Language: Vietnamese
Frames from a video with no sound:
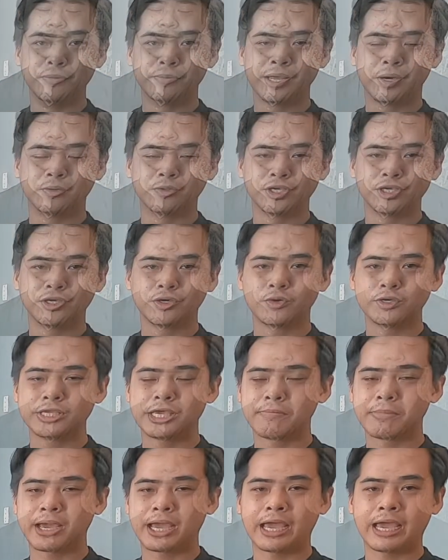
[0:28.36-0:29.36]
Ưu điểm đầu tiên
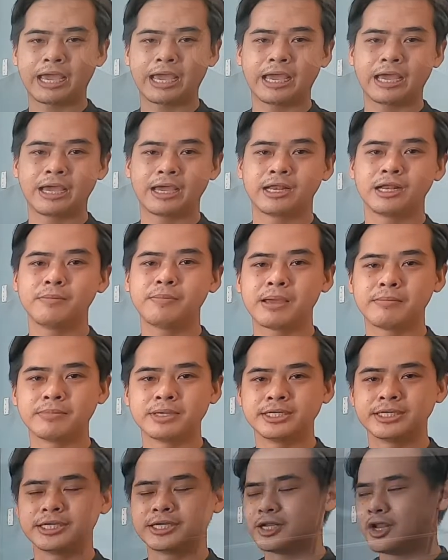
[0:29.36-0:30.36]
của Yamaha
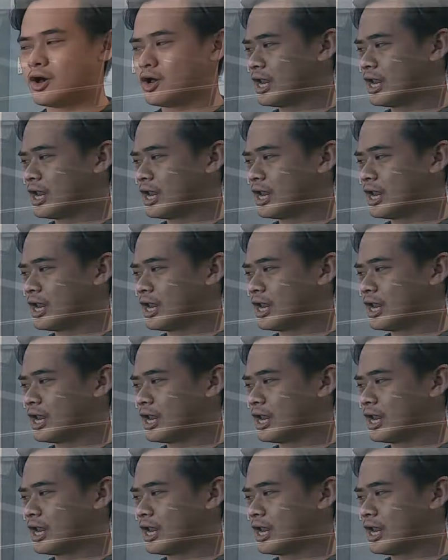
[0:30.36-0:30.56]
W20 e